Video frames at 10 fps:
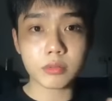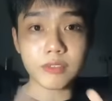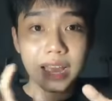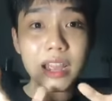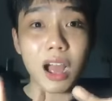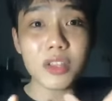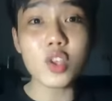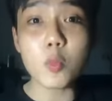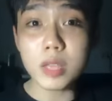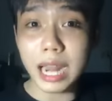phải ở
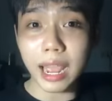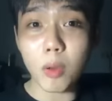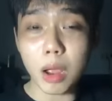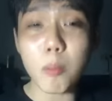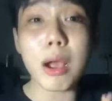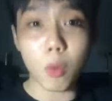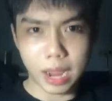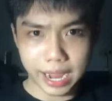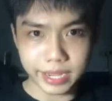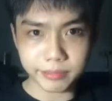chung với lại ông, ông bà
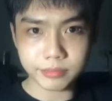ngoại